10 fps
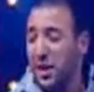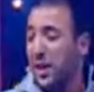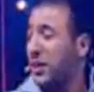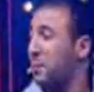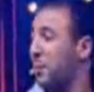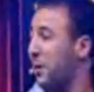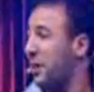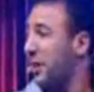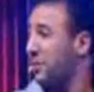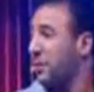لقيت با
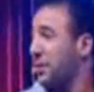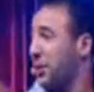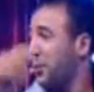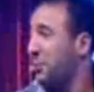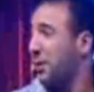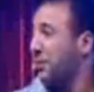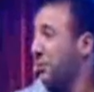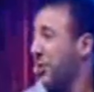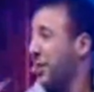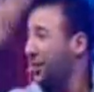ولي كتبات هذيك العروبيه في
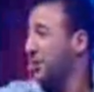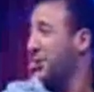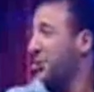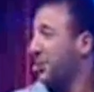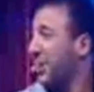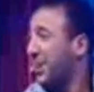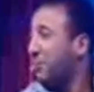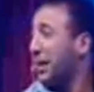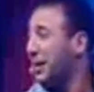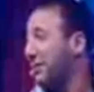الكره الارضيه كلها
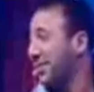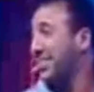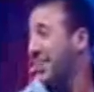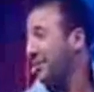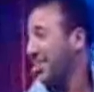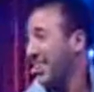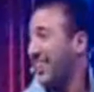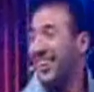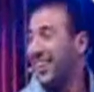ما عندك فين تصور